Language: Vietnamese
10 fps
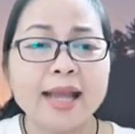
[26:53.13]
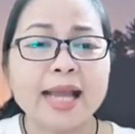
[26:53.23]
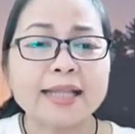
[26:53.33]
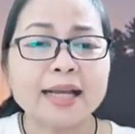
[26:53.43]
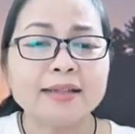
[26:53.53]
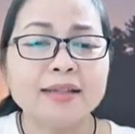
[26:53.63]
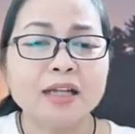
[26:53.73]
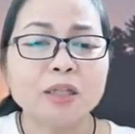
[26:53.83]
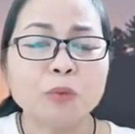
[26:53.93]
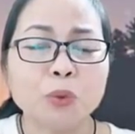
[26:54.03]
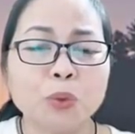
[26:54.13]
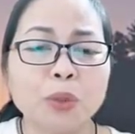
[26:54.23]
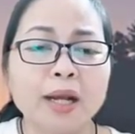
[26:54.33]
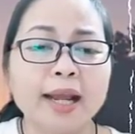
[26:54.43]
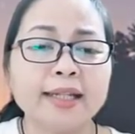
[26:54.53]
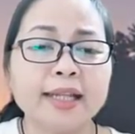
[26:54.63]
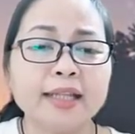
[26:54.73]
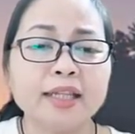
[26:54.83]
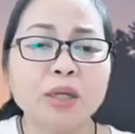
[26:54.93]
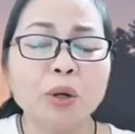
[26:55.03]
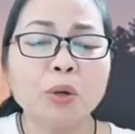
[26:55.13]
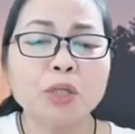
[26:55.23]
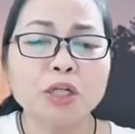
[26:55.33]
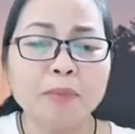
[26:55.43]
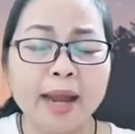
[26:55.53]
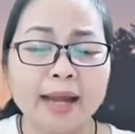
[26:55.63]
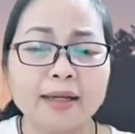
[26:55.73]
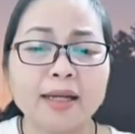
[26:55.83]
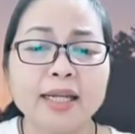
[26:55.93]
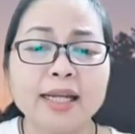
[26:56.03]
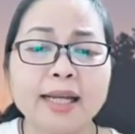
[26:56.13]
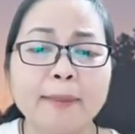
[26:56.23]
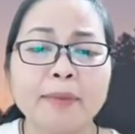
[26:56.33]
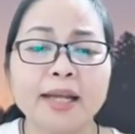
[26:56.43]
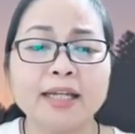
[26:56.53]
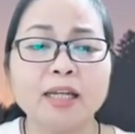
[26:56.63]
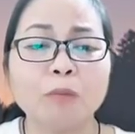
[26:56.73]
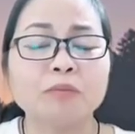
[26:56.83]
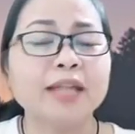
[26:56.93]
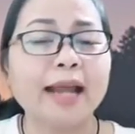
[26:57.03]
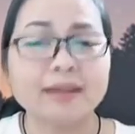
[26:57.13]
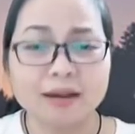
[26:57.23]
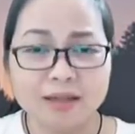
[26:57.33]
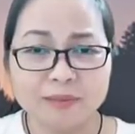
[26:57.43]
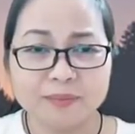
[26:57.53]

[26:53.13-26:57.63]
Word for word: Các tăng nhân trong chùa nghe thấy tiếng hô cứu mạng liền cầm gậy gộc chạy tới.